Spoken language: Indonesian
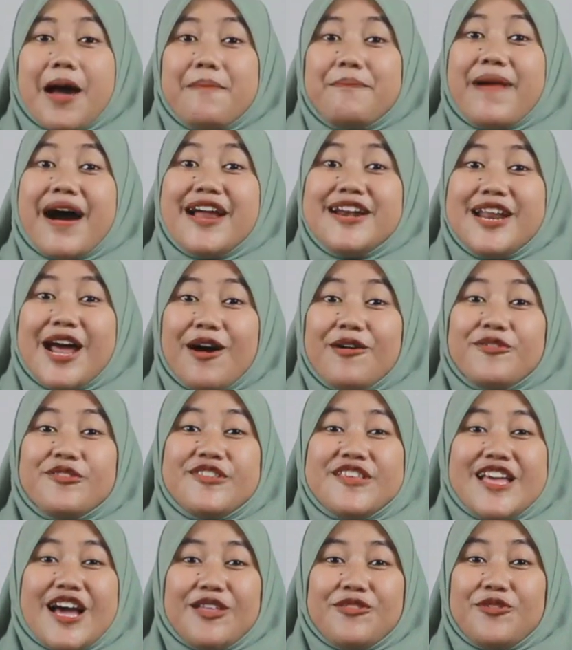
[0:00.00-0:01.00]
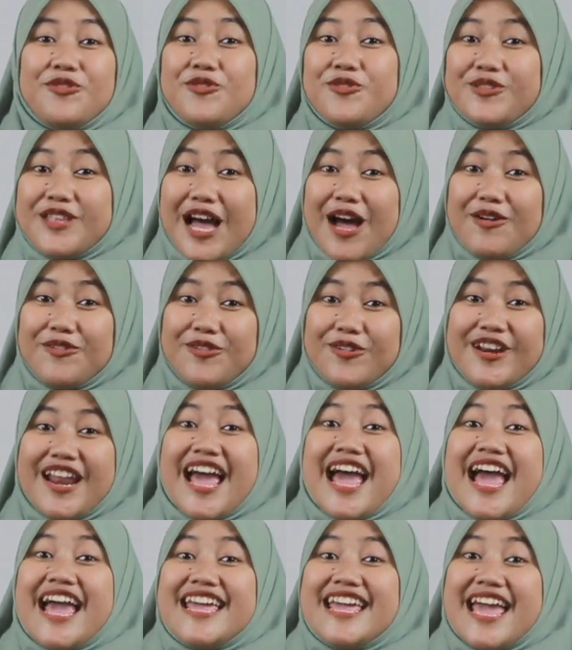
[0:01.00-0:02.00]
Pada usia tujuh tahun,
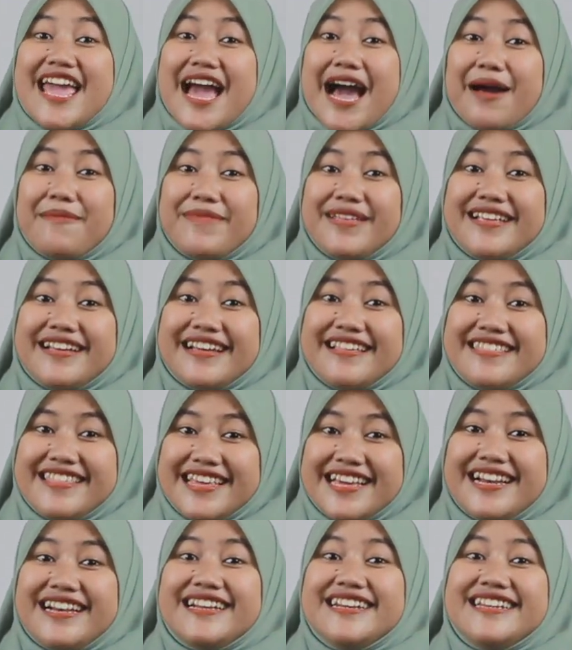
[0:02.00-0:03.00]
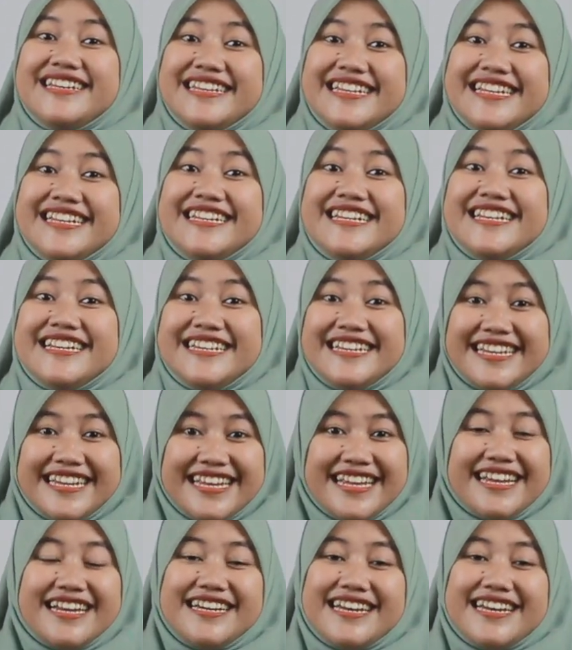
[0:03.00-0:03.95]
Yai Hamid kecil dididik